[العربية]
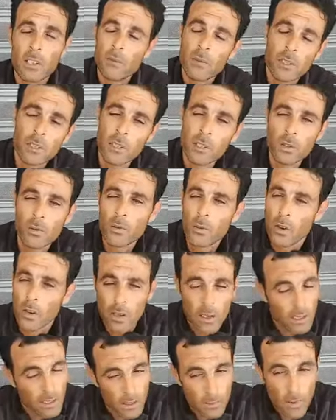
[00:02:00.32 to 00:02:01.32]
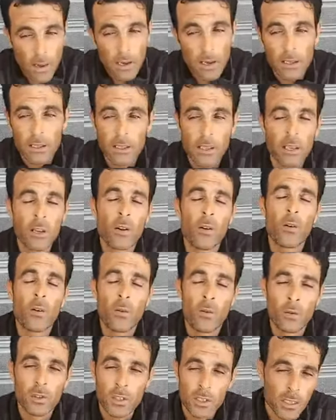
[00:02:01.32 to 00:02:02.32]
ما درتو كنت باغي نديرو
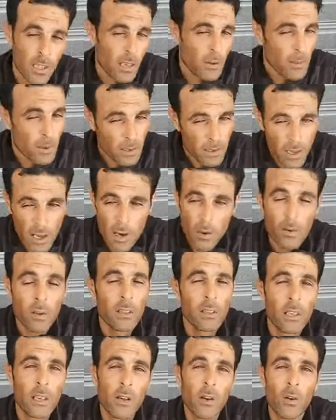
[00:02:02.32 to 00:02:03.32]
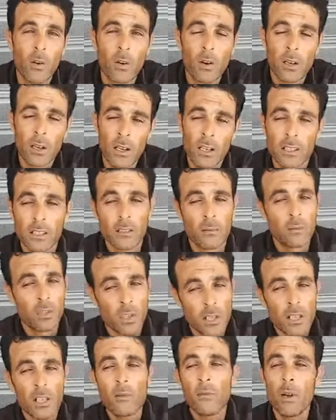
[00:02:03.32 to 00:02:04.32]
وتا دابا ناوي نديرو حيت
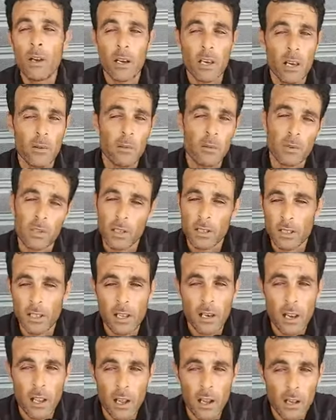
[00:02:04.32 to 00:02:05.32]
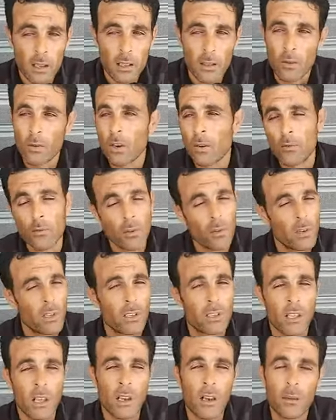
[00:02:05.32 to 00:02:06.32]
مشيت للمحكمه باش غندير العقد ورفضوا لي
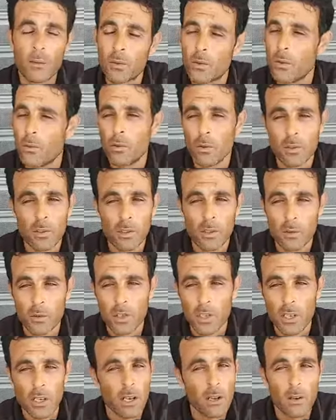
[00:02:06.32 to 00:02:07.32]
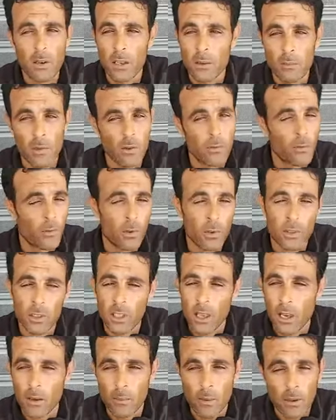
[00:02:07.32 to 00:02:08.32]
طلب الثبوت الزوجيه قالوا لي مرفوض
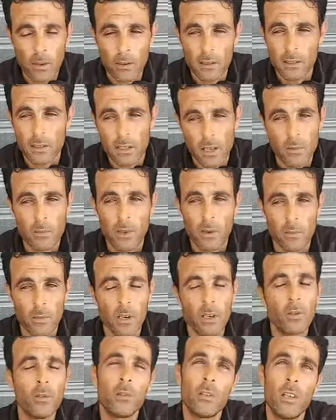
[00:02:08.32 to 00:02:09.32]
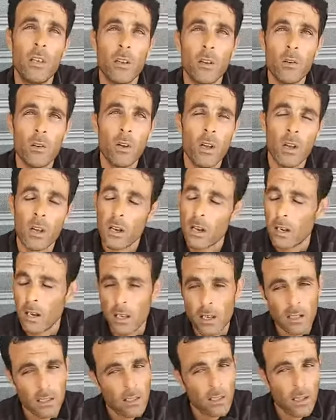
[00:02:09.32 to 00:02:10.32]
دابا حتى من بعد وديرو قال
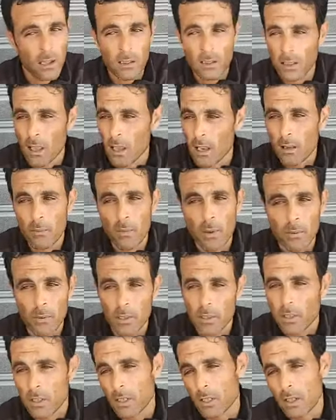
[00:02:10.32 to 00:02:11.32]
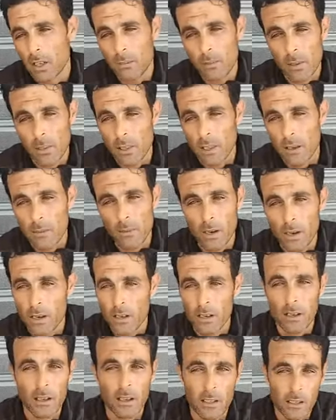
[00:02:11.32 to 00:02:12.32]
لي الطالب ما بقاش كيتقبل
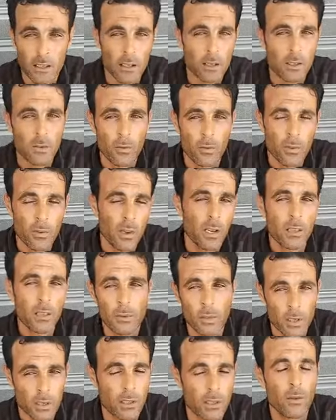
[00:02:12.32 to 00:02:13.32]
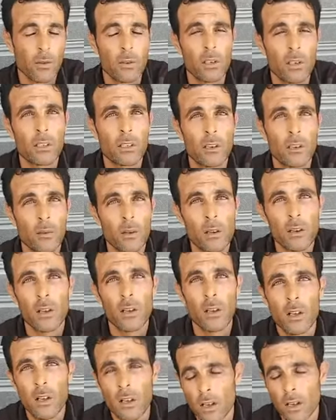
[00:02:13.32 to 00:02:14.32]
دابا كيدرسوا فيه عاد باش غادي يولي يتقبل
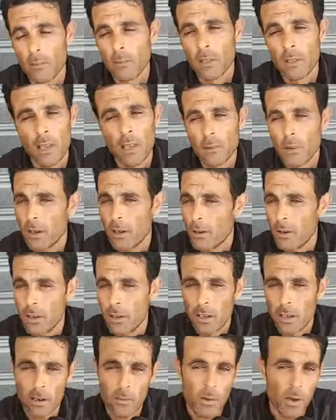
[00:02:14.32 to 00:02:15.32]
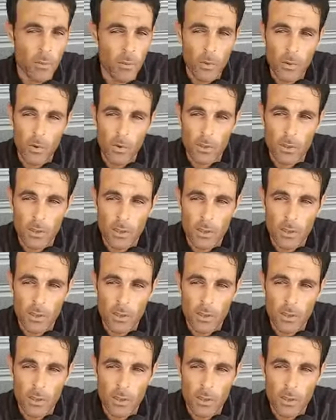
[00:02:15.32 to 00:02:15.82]
اما دابا قالوا لي راه محبوس